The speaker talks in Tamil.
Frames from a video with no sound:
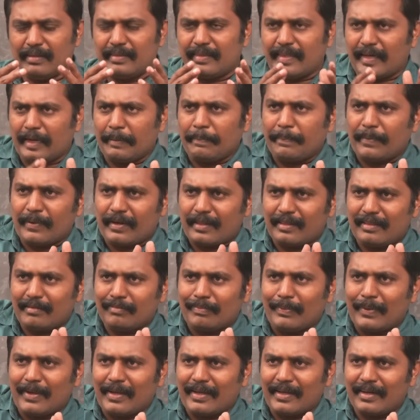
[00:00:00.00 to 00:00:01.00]
திரைப்படத்தை
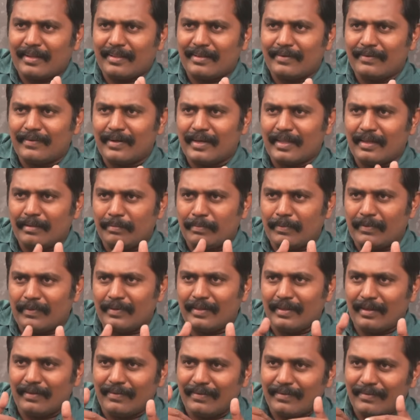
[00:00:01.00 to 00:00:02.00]
பார்க்குறத விட இப்போ
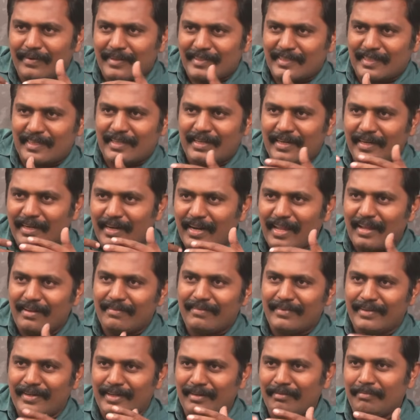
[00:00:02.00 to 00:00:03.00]
வந்து அவர் வசனங்களை
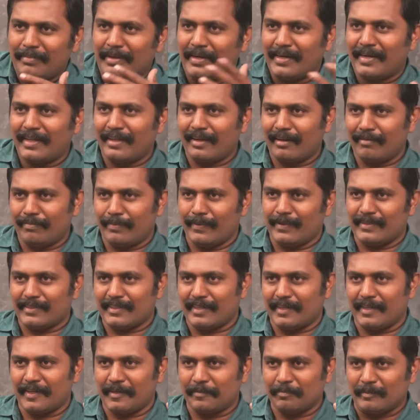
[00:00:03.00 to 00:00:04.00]
அவரே மேடையில்
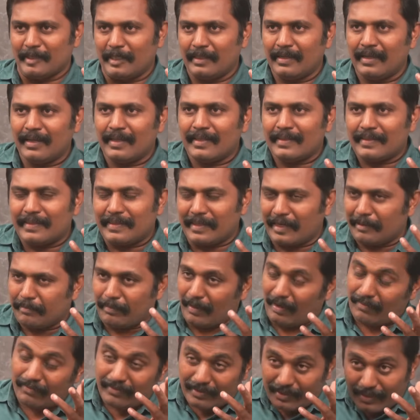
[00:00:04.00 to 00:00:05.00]
பேசுகிறார்
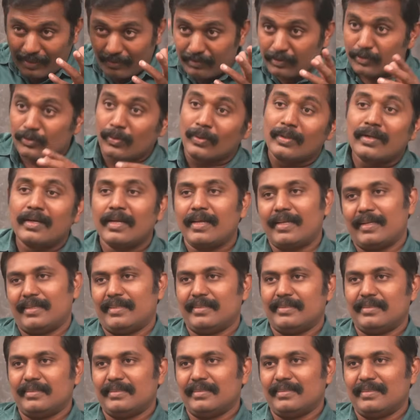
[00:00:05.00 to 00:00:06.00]
திரைப்ப அவரே அவர் சொன்னார்
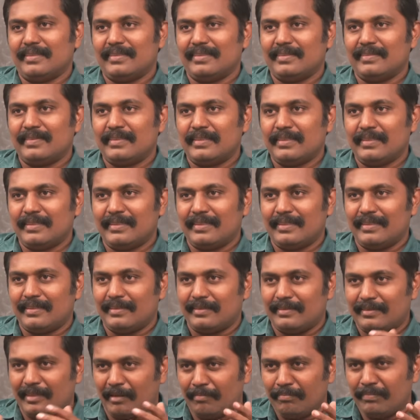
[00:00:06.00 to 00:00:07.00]
வந்து
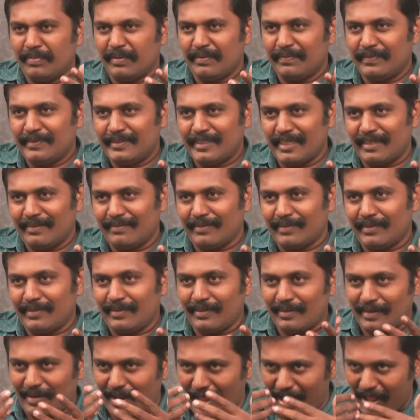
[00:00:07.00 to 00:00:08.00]
தம்பி விஜய்
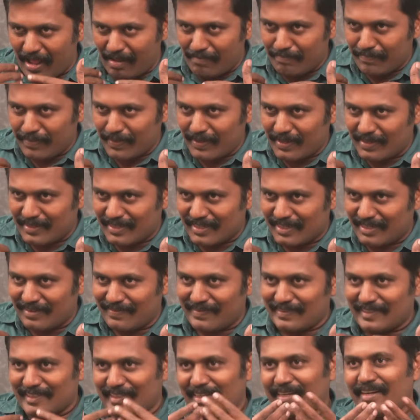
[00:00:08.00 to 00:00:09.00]
வந்து நான் பேசின
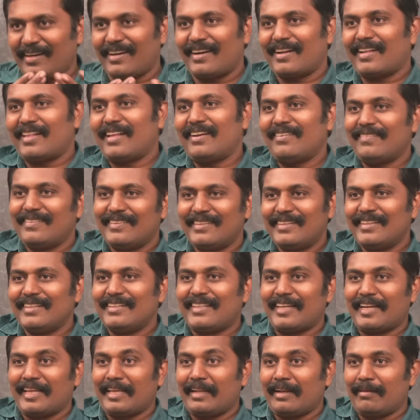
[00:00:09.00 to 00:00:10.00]
வசனங்களை தான் வந்து
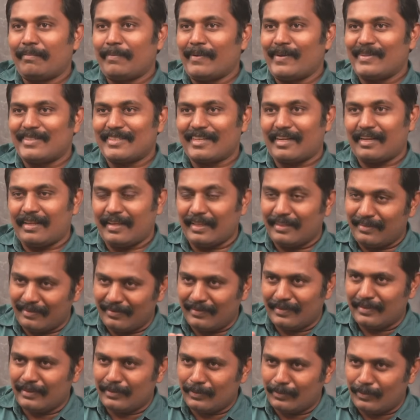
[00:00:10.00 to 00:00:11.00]
திரையில் பேசுகிறான் அது
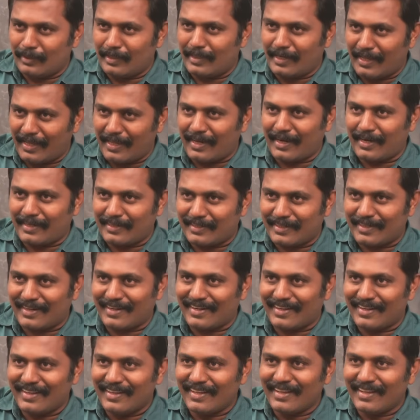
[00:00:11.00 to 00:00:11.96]
வந்து ஒரு டைரக்டர்